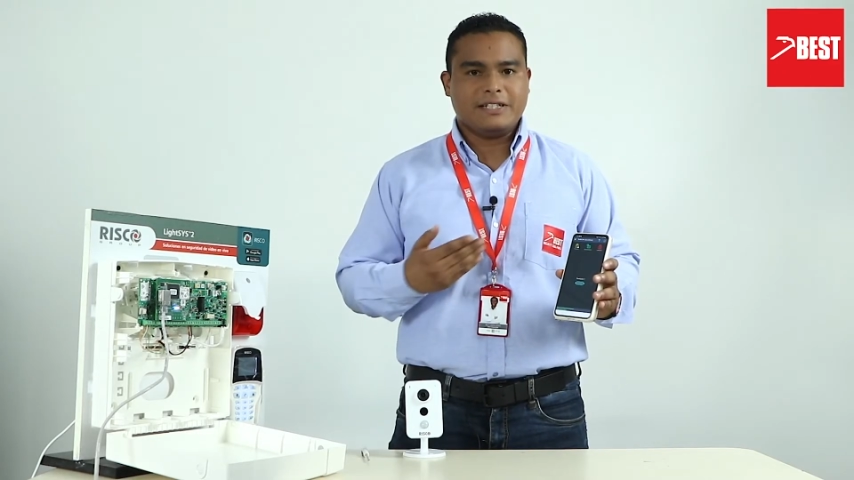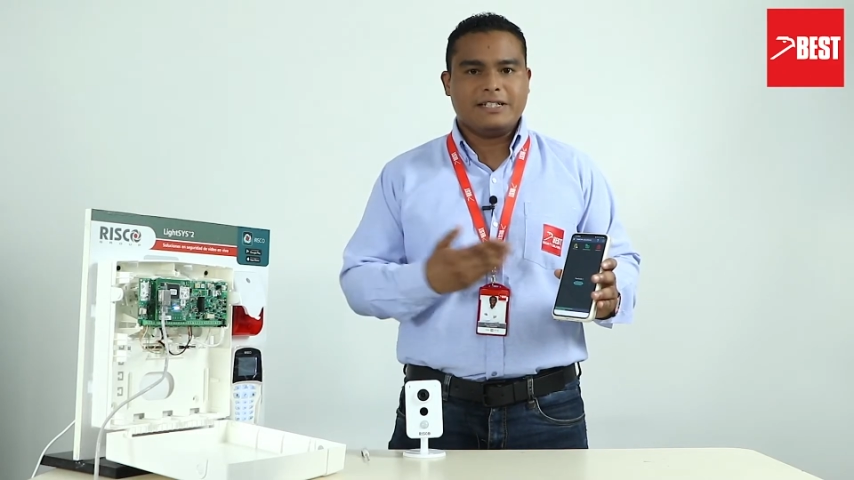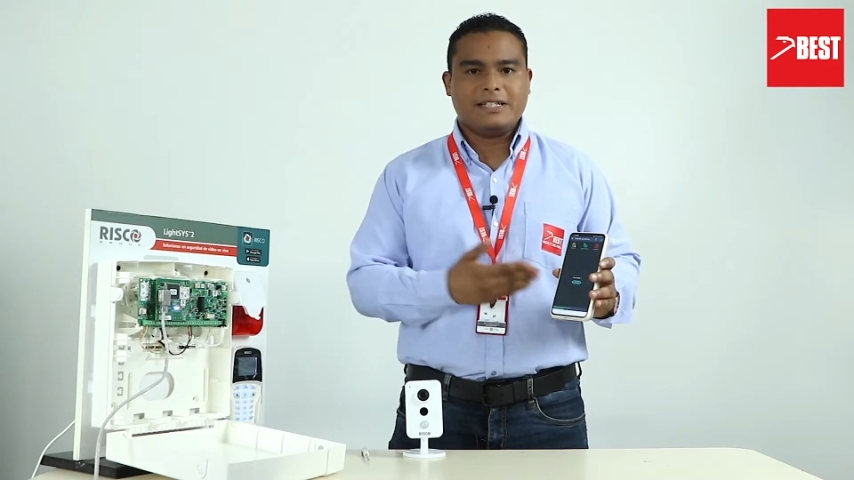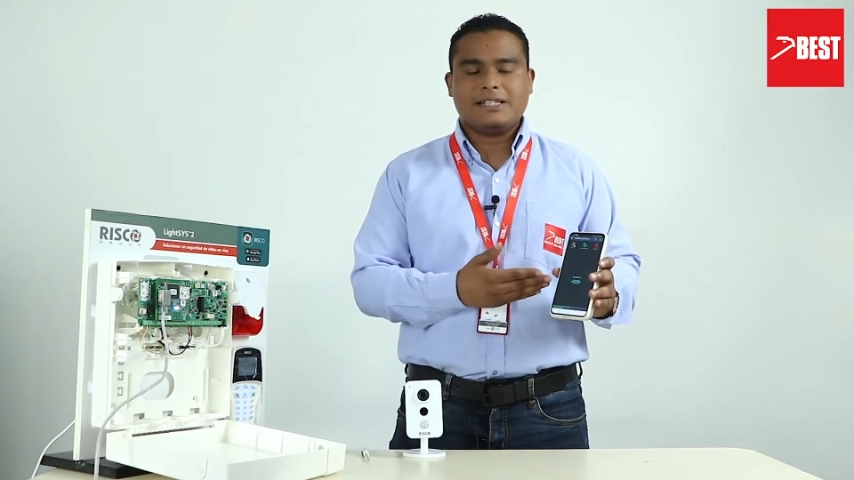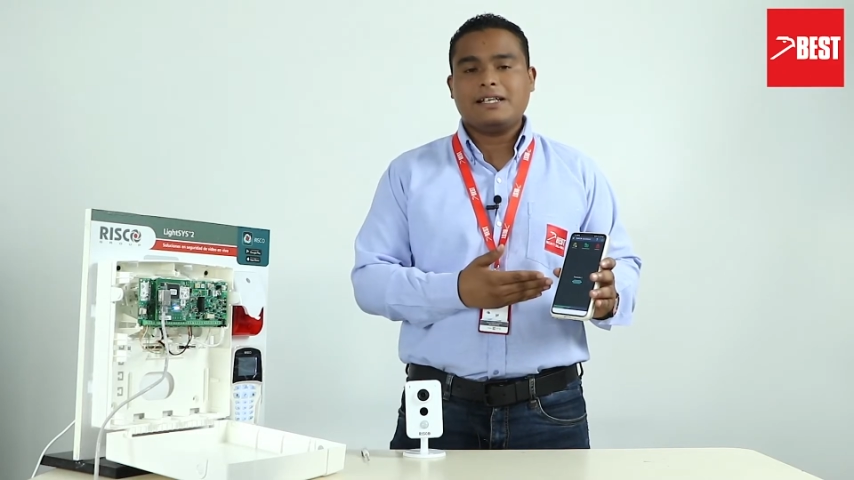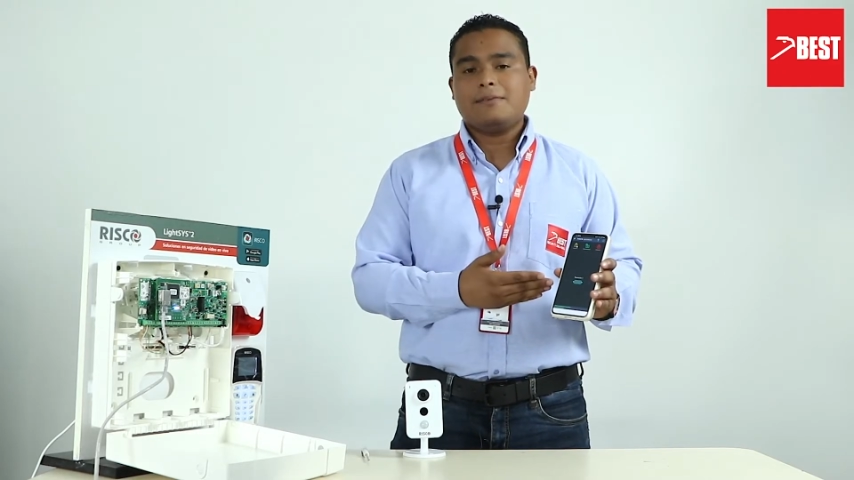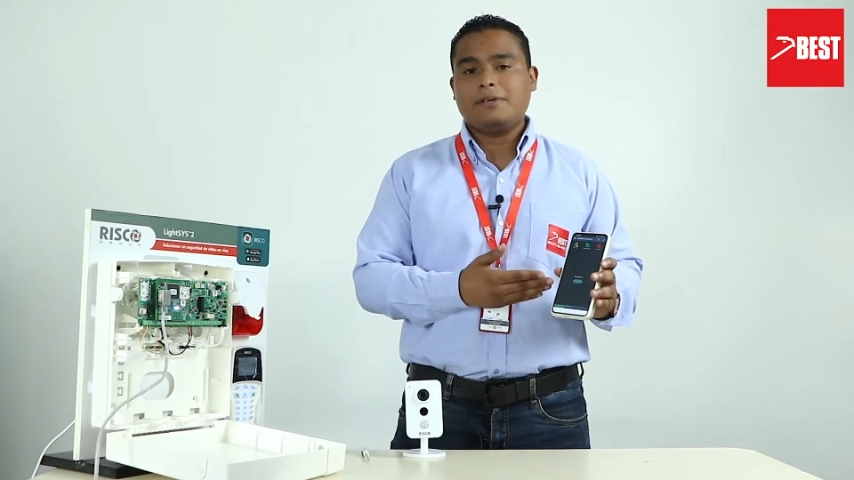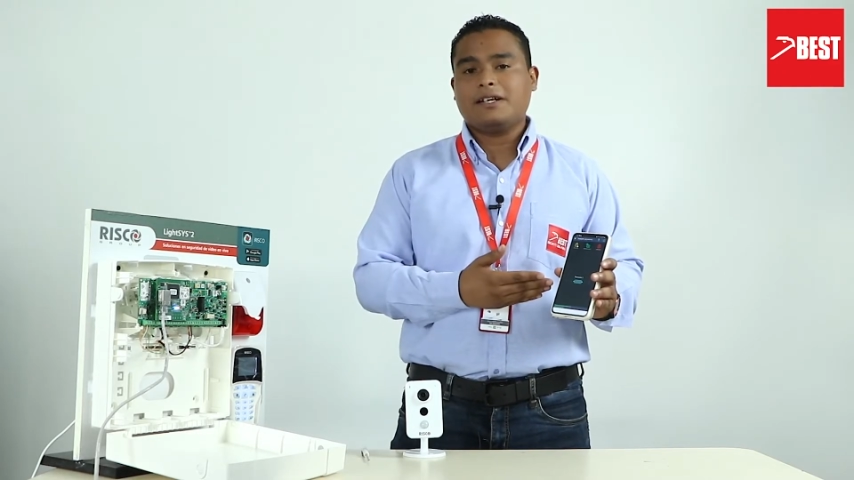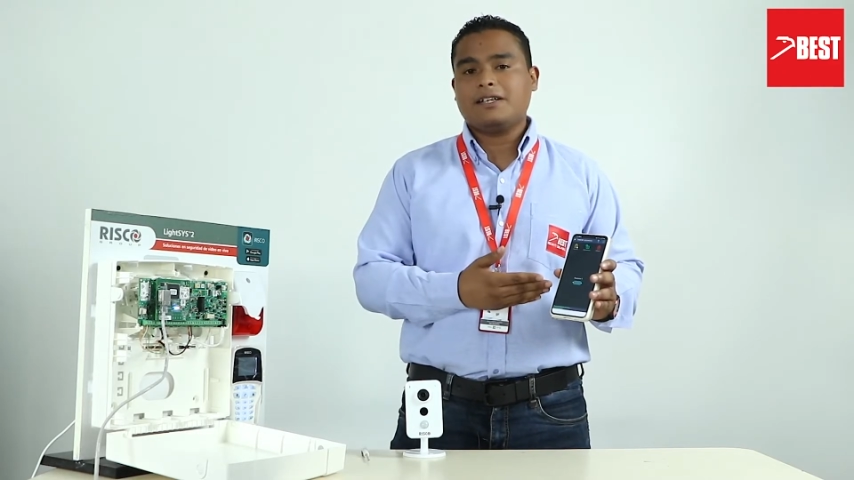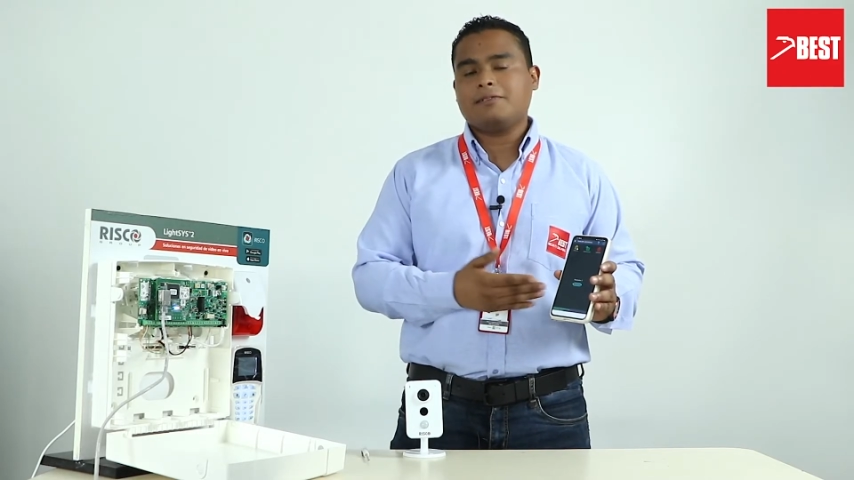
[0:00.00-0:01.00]
y desde el
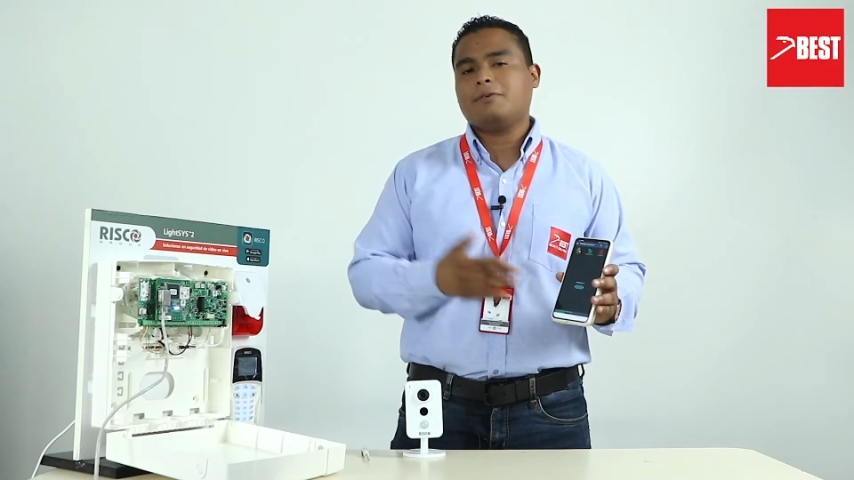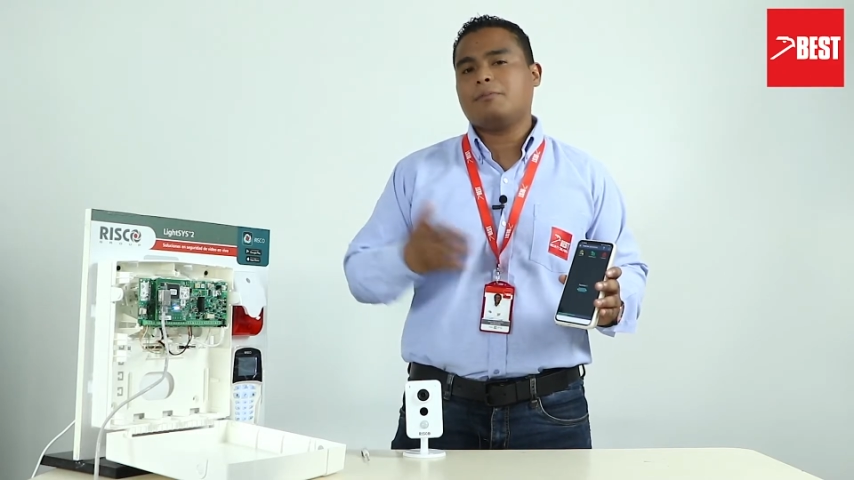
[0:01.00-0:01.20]
aplicativo